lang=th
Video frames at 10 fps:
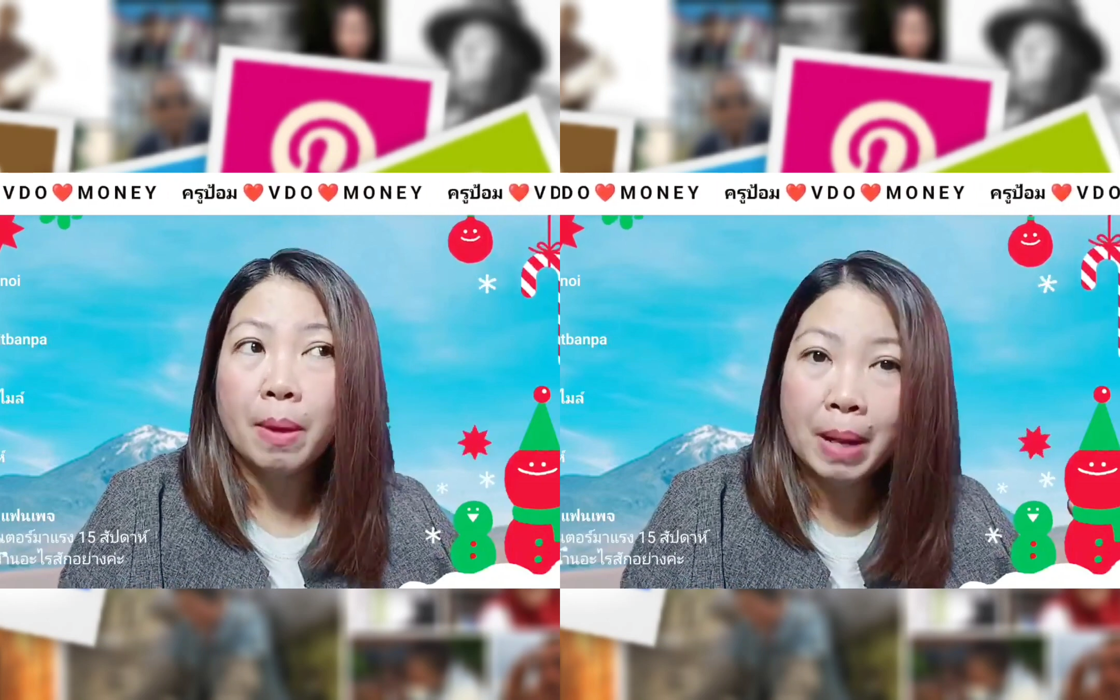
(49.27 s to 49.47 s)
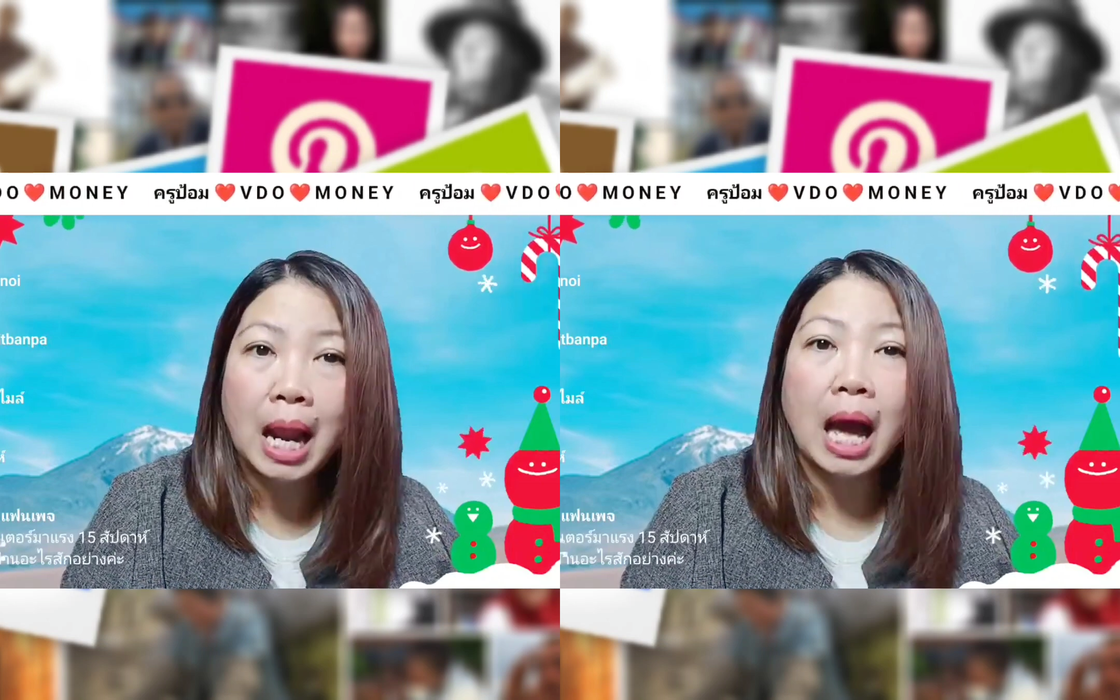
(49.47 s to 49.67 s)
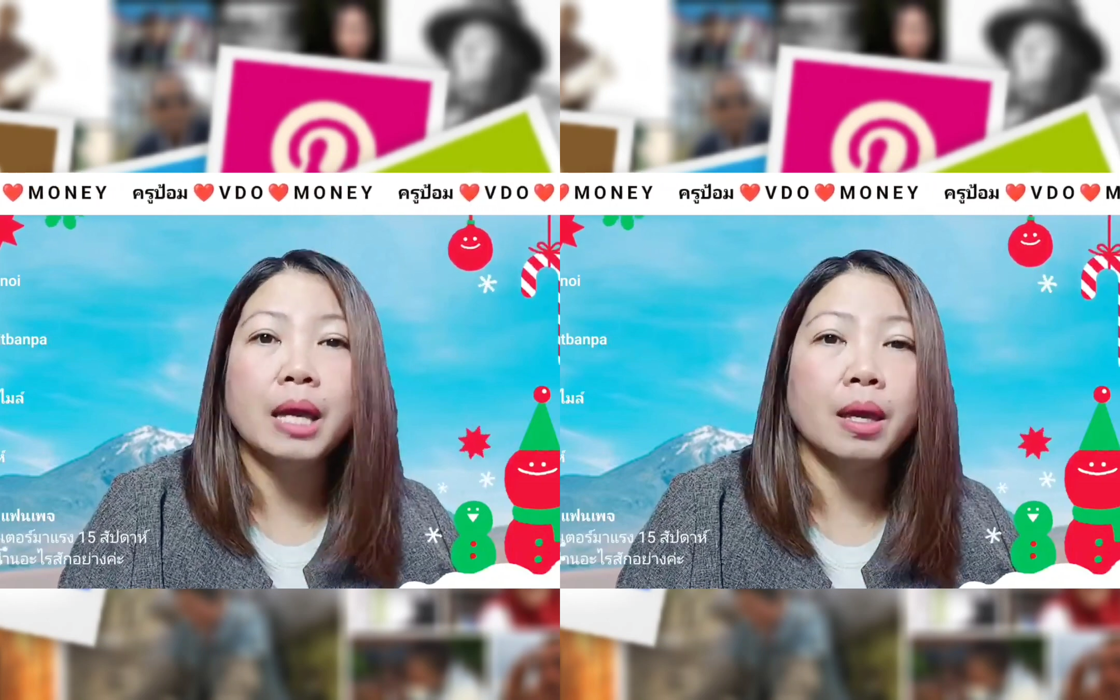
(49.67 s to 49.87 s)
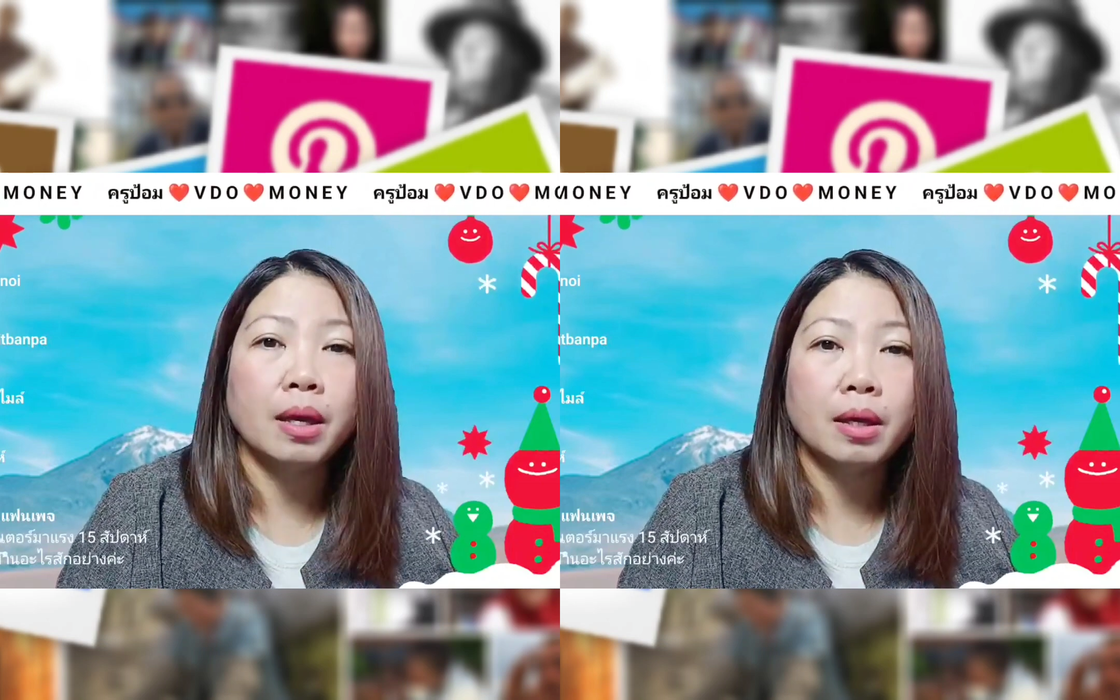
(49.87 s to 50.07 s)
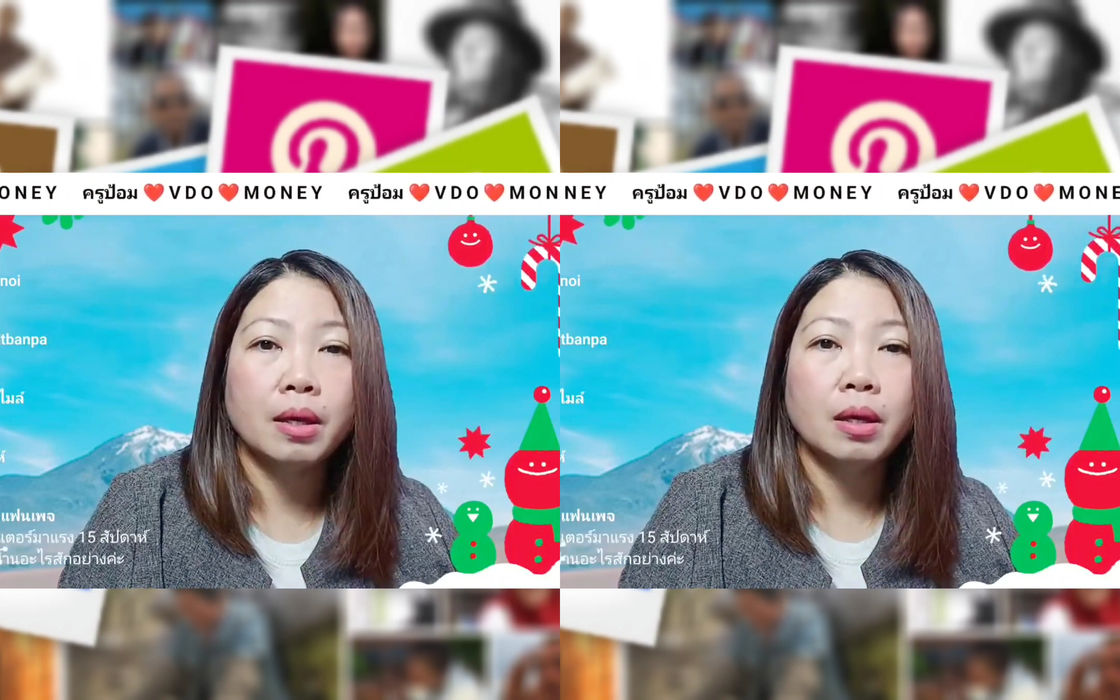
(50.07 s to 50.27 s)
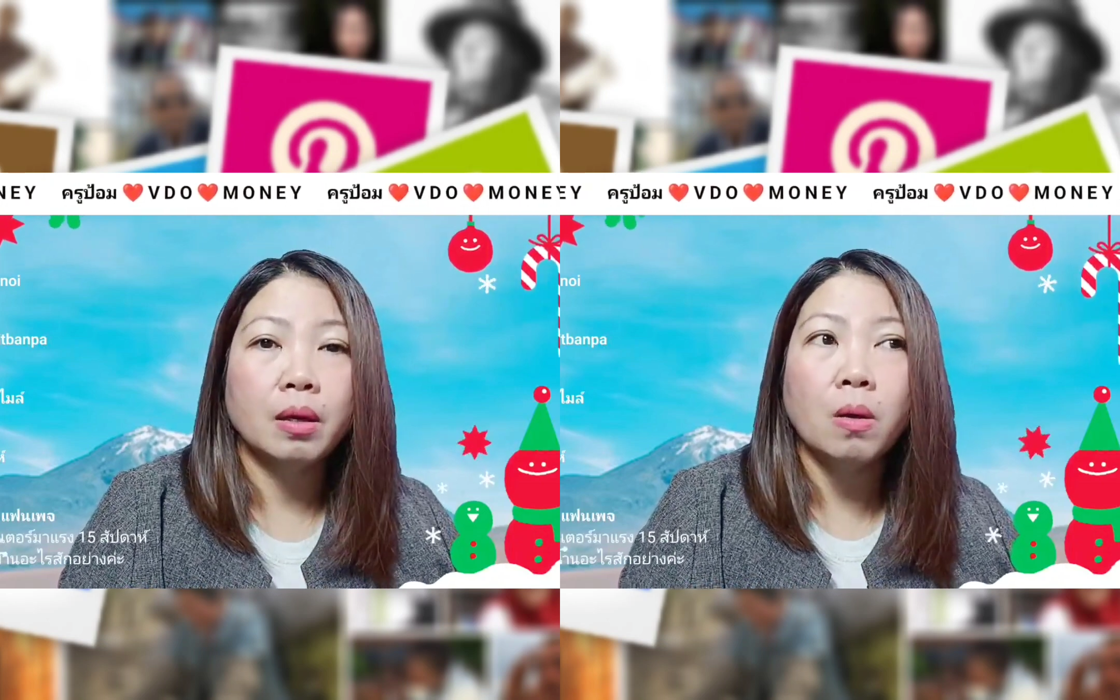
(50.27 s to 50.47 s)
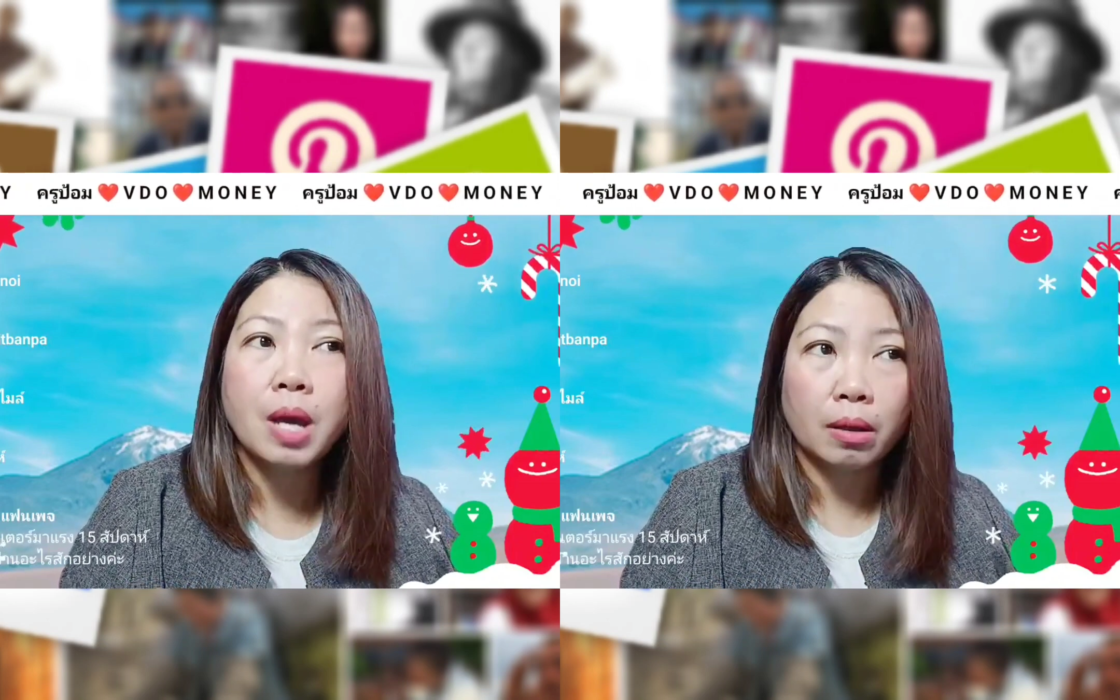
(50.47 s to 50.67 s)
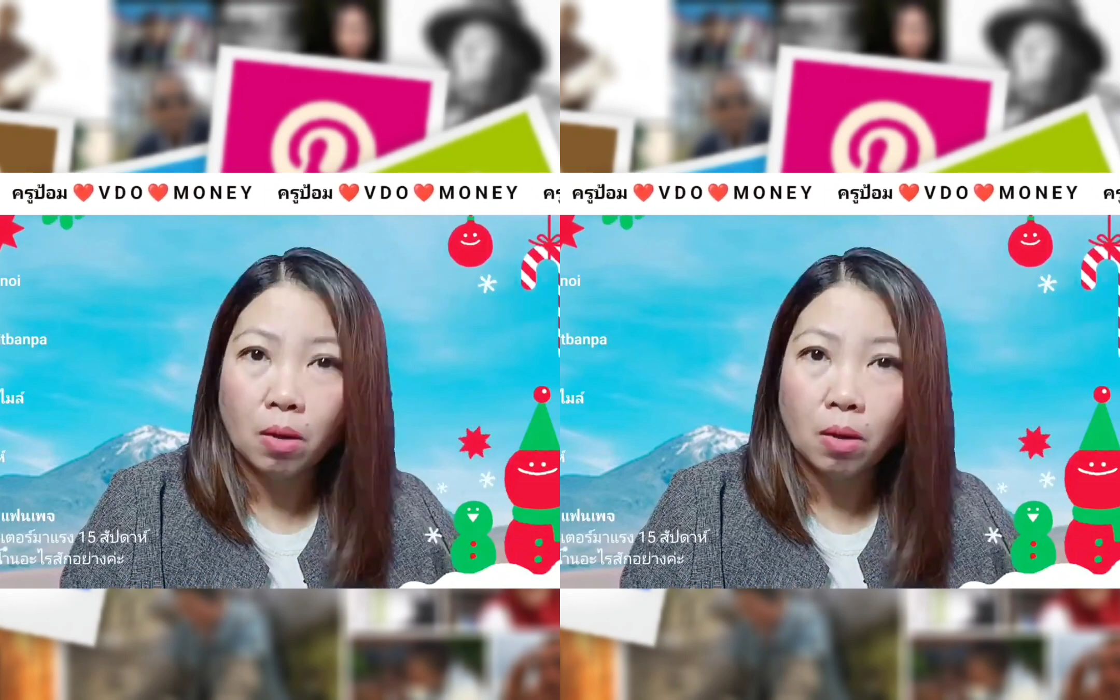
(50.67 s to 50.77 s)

ก็ไม่เป็นไร ก็